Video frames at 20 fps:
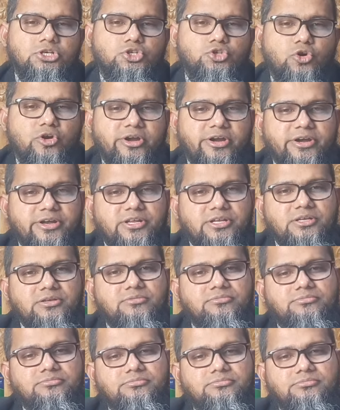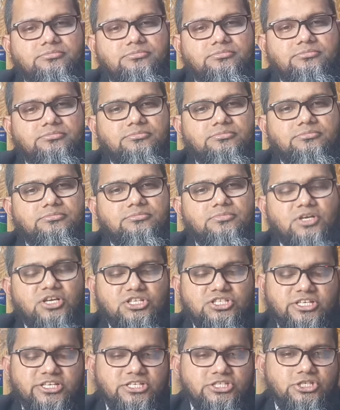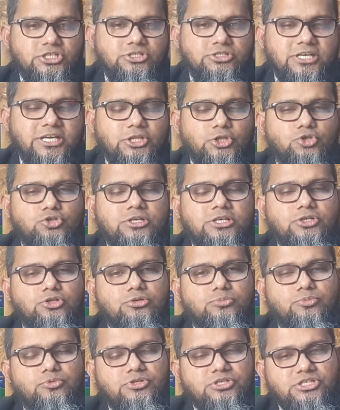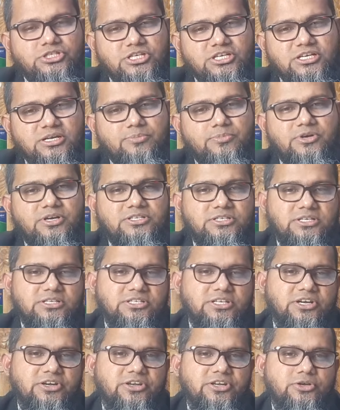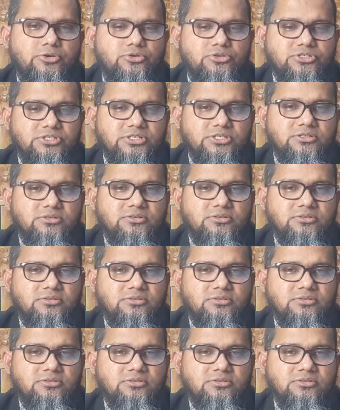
সরকারি বা সাহিত্যশাসিত প্রতিষ্ঠানে আপনারা যারা চাকরি করছেন